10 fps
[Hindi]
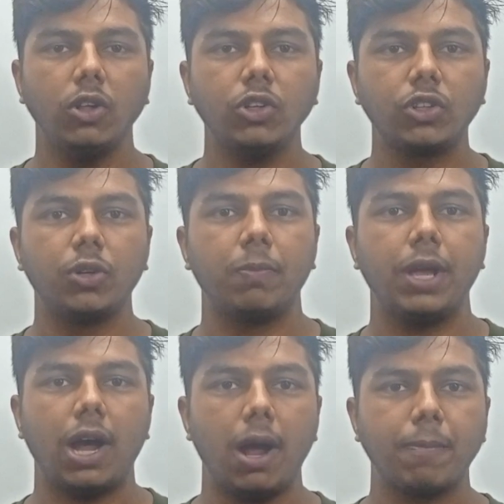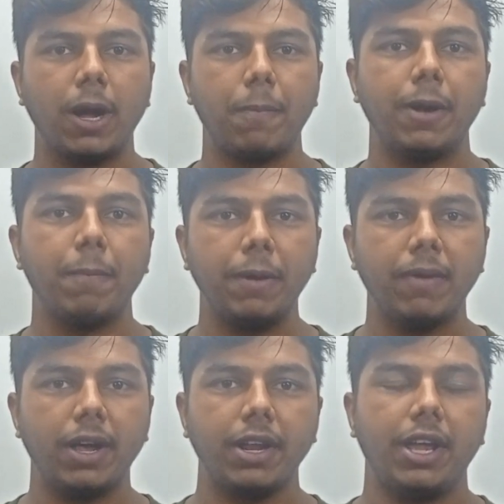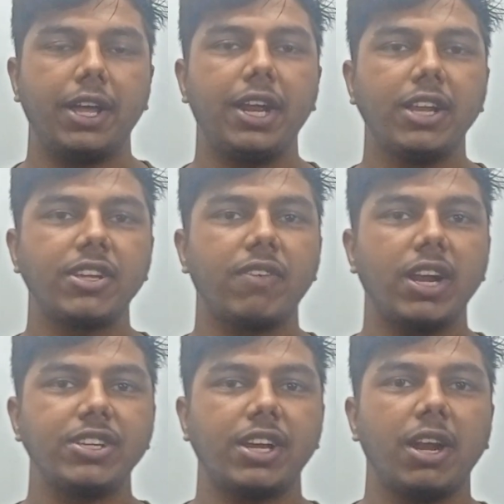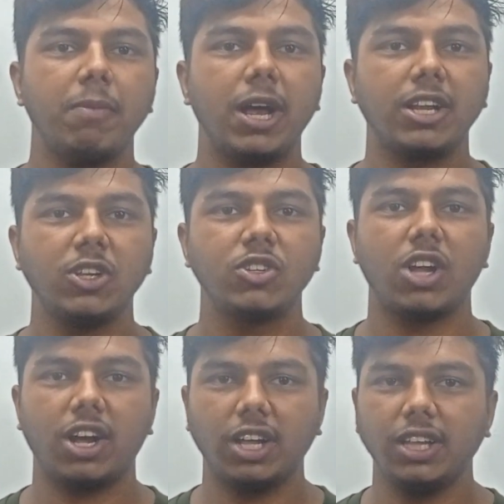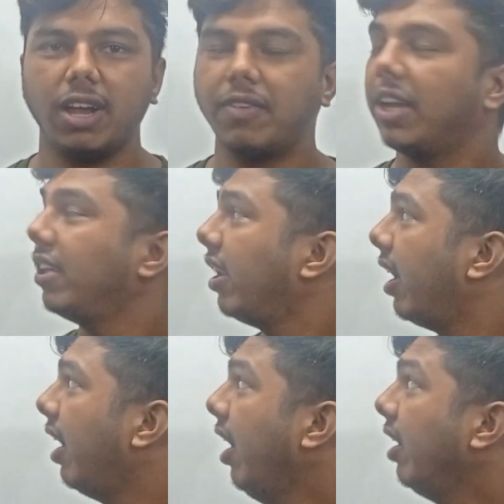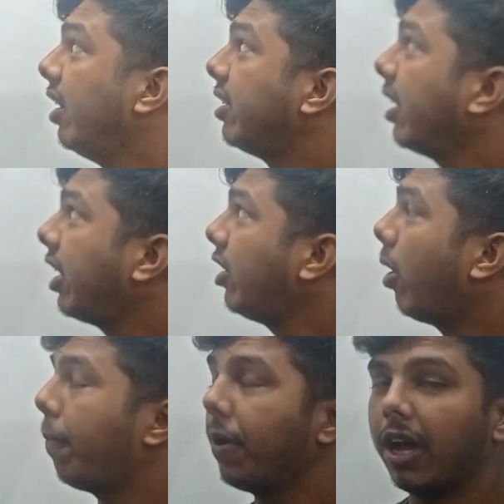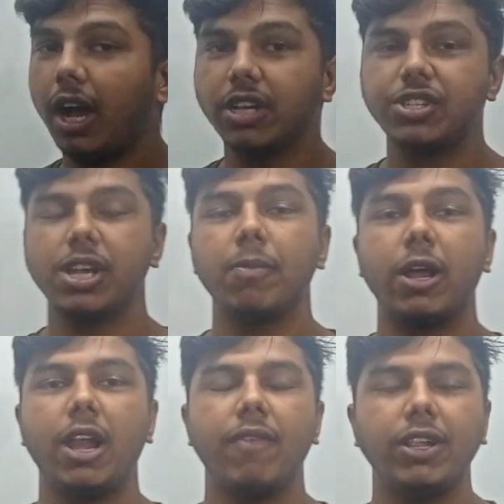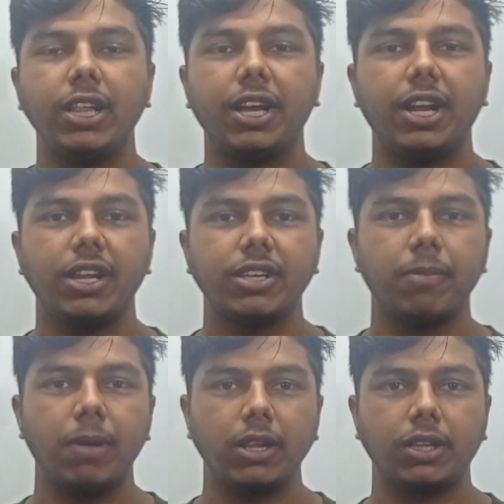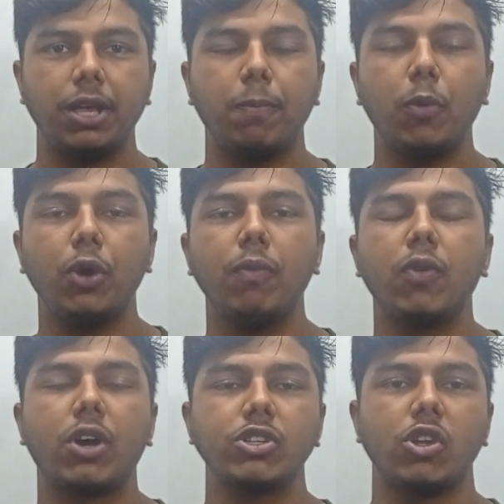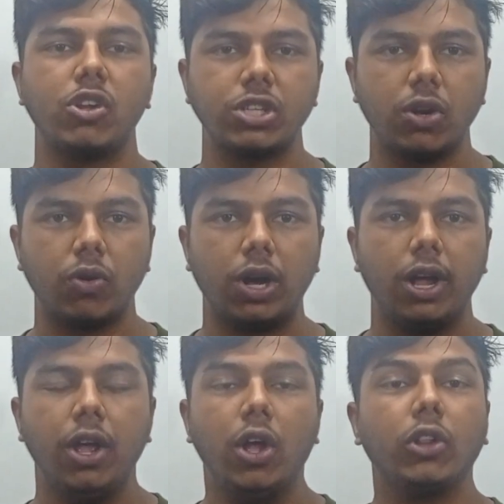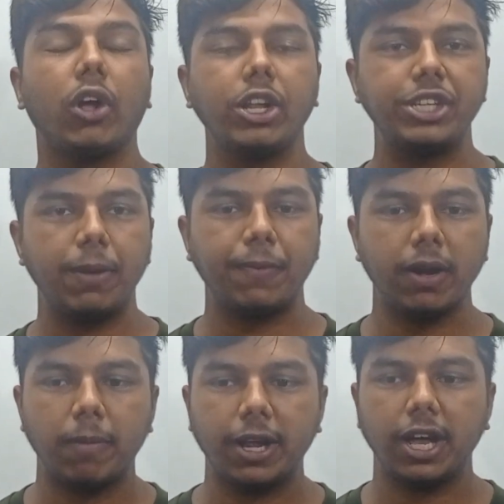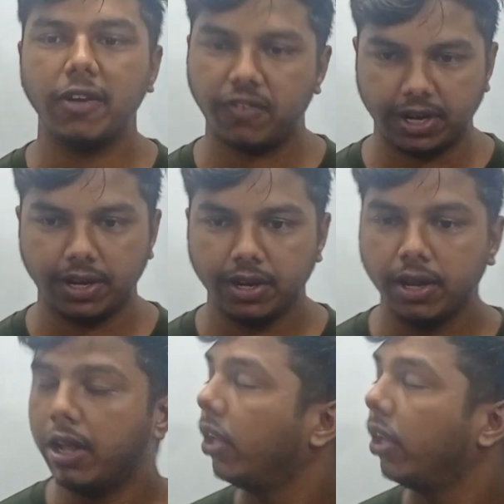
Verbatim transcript: हेलो दोस्तों मैं आपका अपना परिवार एग्रीकल्चर वाला चैनल में हार्दिक स्वागत है अभिनंदन है जैसा कि टॉपिक आज से हम इलेवेंथ एग्रीकल्चर मैथ की पूरी बुक का सोल्यूशन होगा तो आज चैप्टर हमारा है वन